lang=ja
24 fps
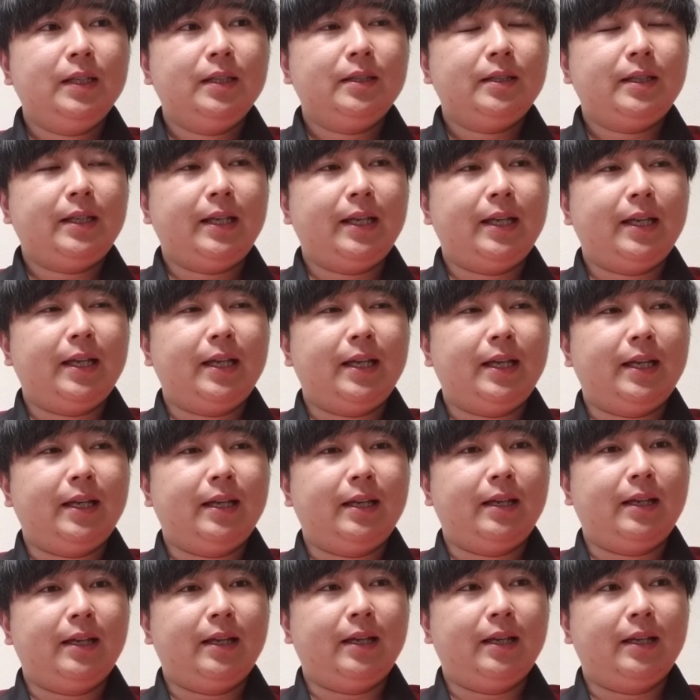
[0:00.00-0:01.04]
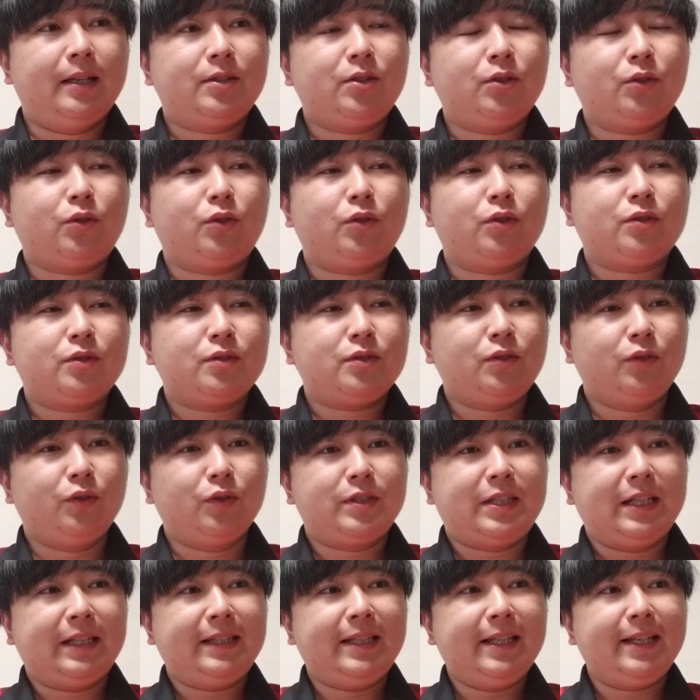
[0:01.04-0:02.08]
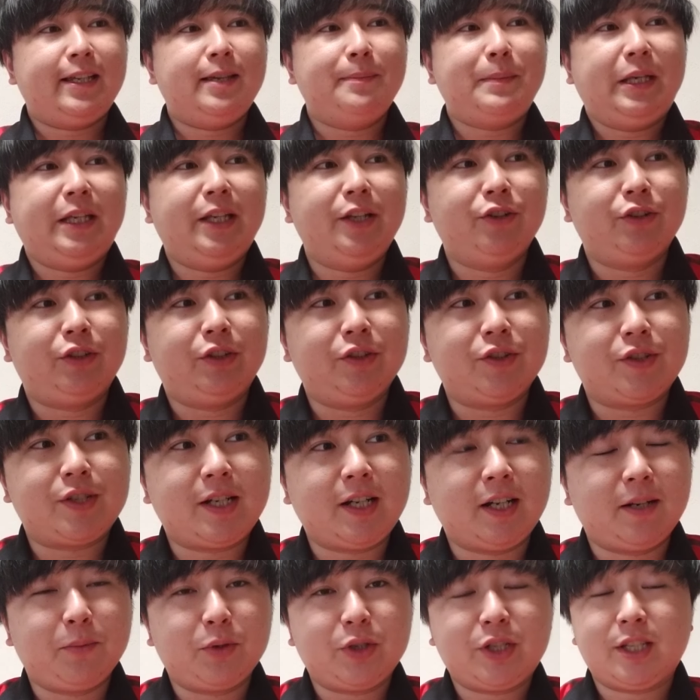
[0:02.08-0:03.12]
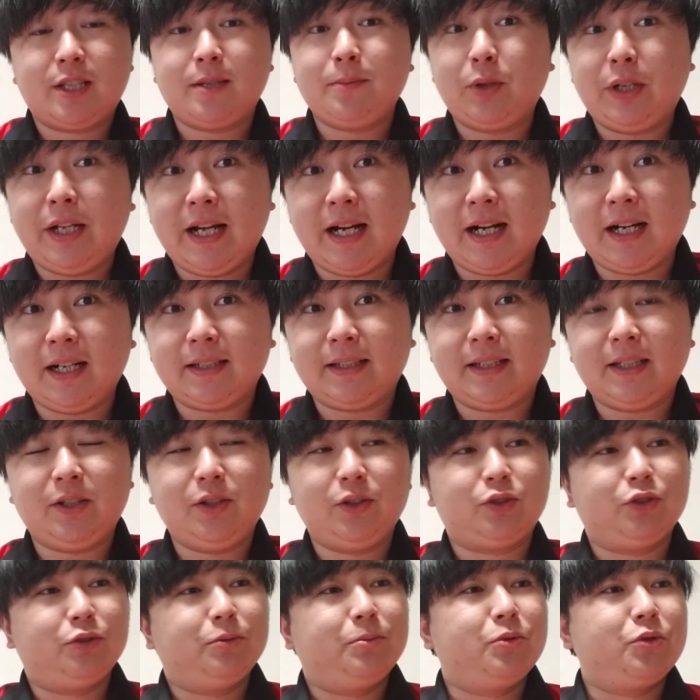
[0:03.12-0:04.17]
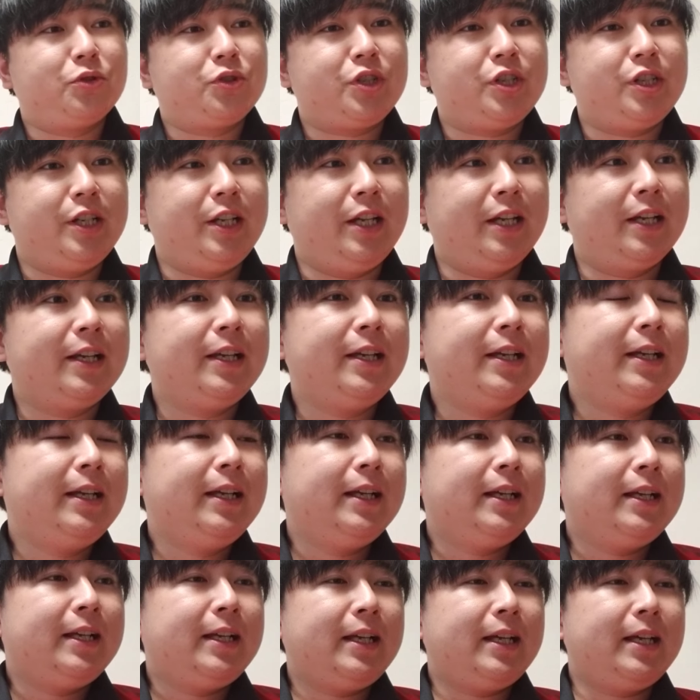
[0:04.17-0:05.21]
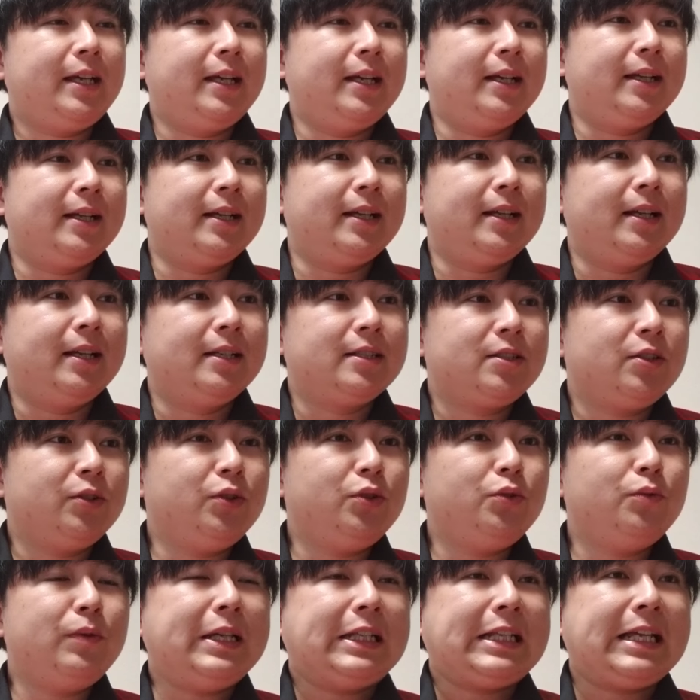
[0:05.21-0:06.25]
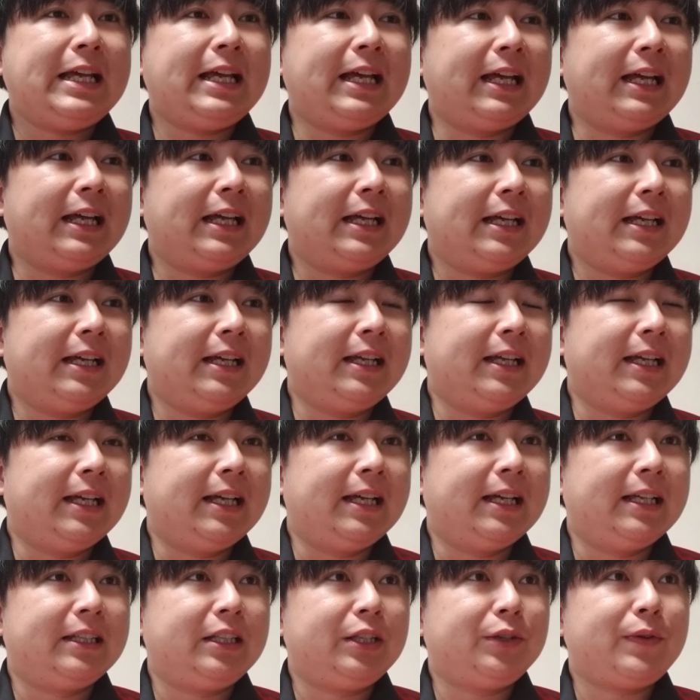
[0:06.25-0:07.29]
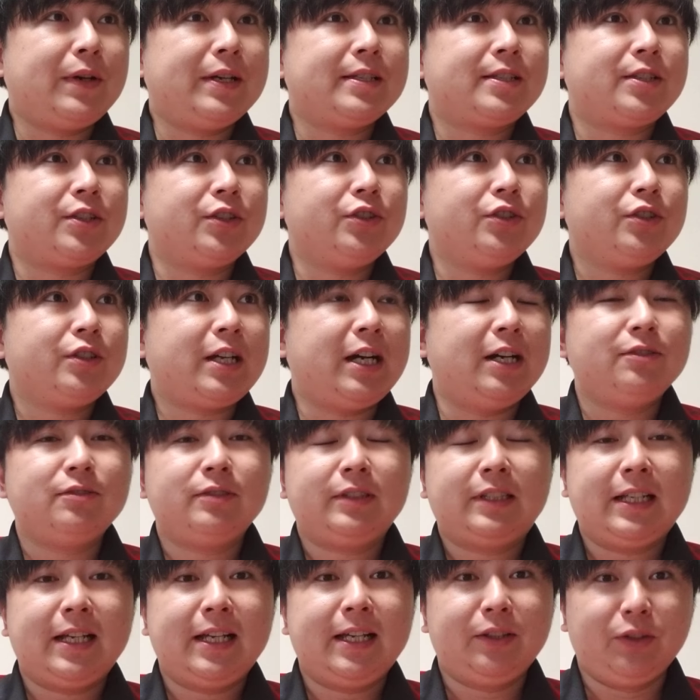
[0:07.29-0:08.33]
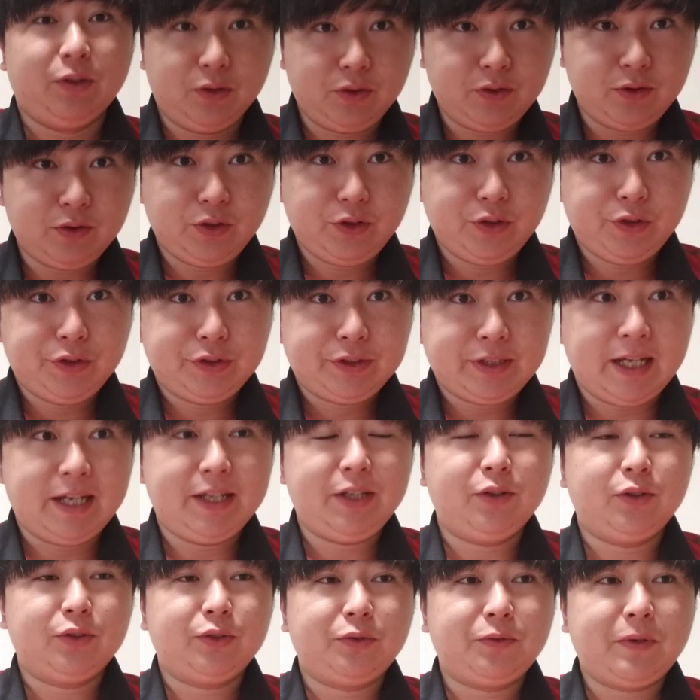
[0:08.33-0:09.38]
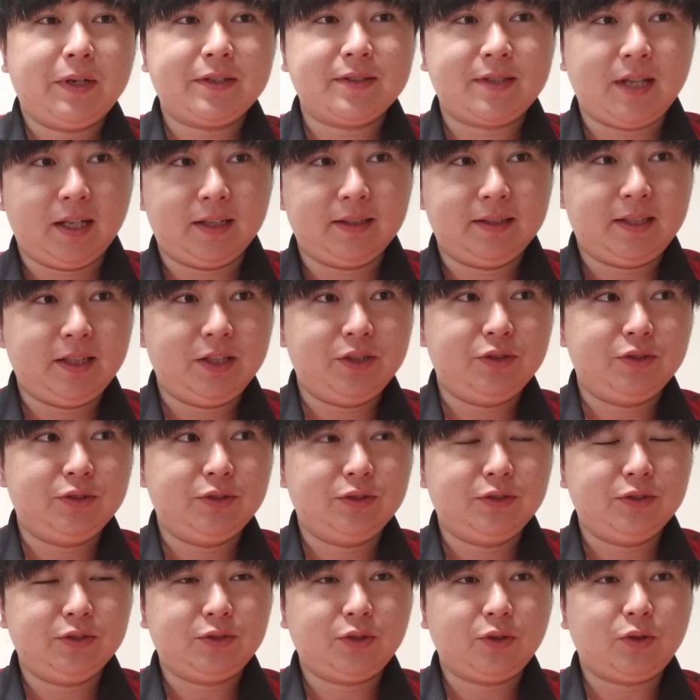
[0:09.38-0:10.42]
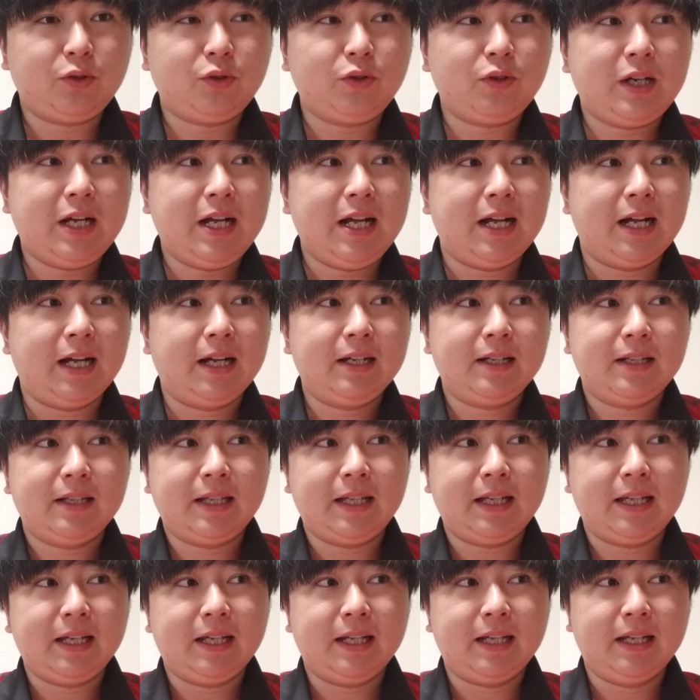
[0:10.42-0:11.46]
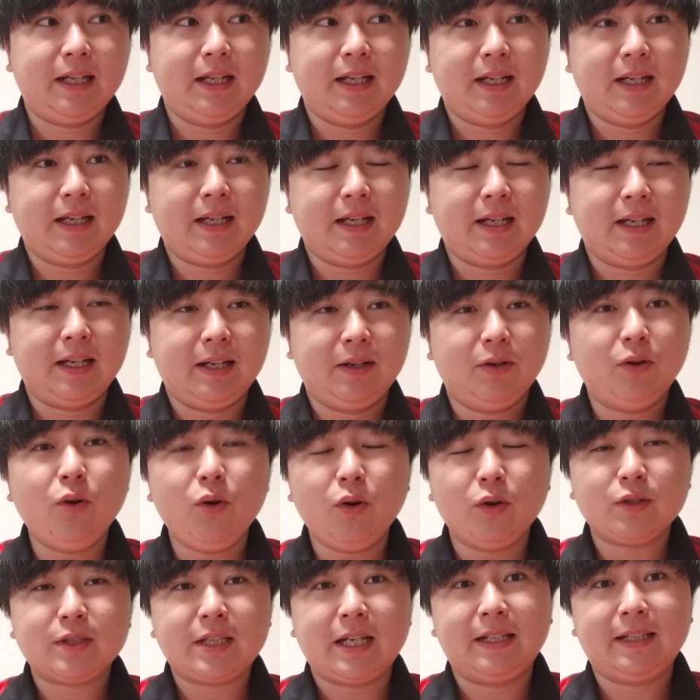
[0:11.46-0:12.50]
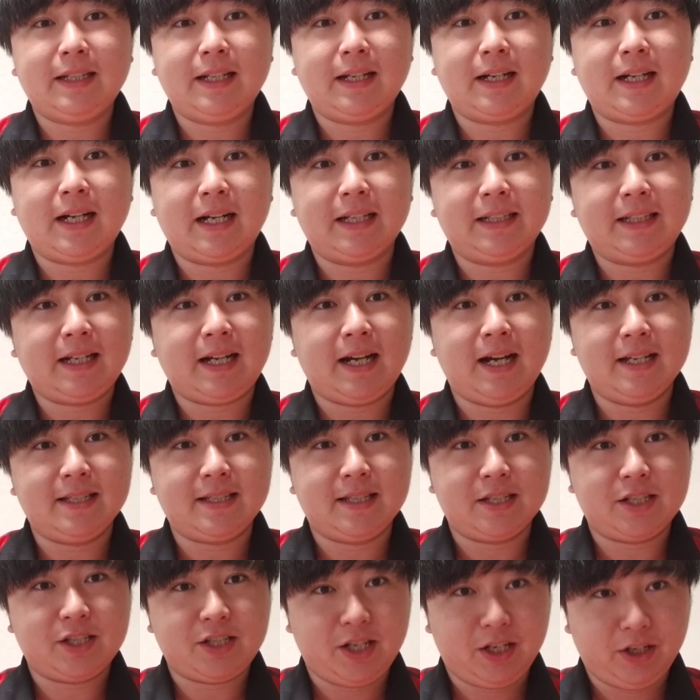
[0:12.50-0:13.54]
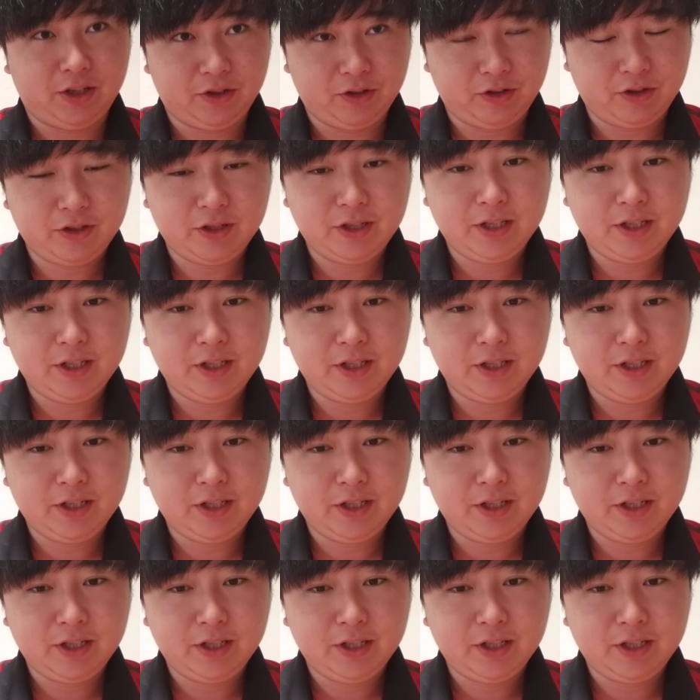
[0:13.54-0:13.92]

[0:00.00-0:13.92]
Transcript: えー、そ、その絶対決めきるっていう力も質もね、上がってくると思うし、えー、その上で、えー、ディフェンス、カウンターへの対応の悪さっていうところが、えー、を3年かけて改善していく。